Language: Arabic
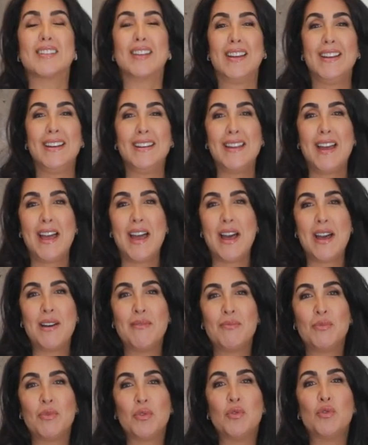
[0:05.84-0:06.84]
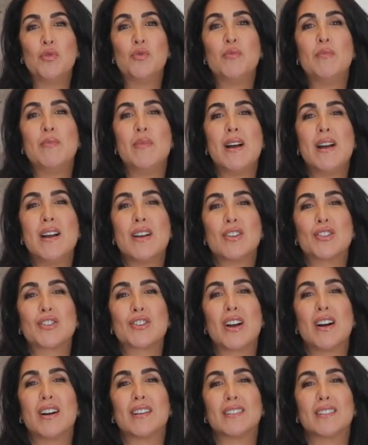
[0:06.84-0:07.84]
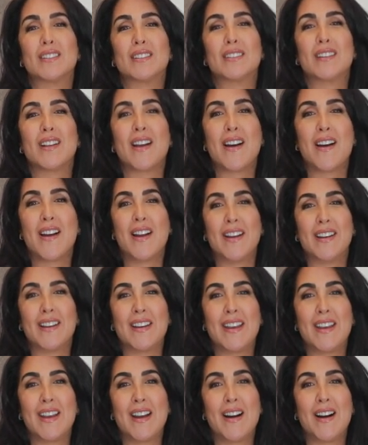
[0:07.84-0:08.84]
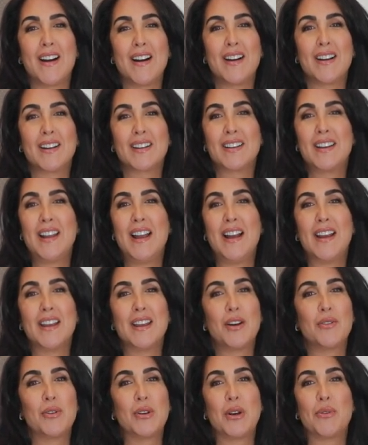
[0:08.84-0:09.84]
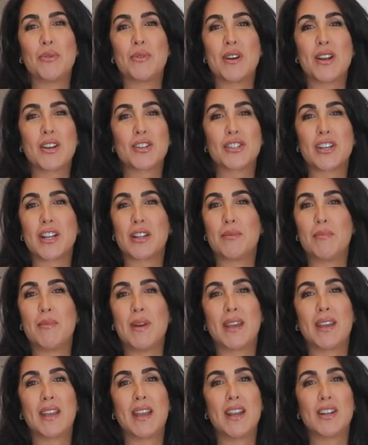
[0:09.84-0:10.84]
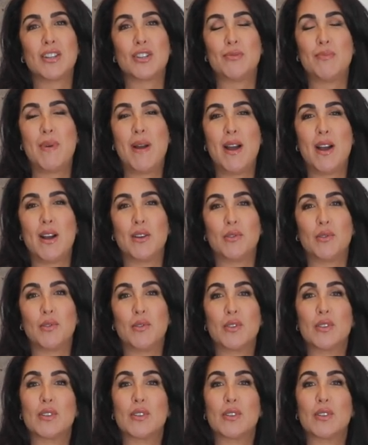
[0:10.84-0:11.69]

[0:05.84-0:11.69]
90 عام وما شاء الله عليها الحيويه والنشاط ما كاينش بحالو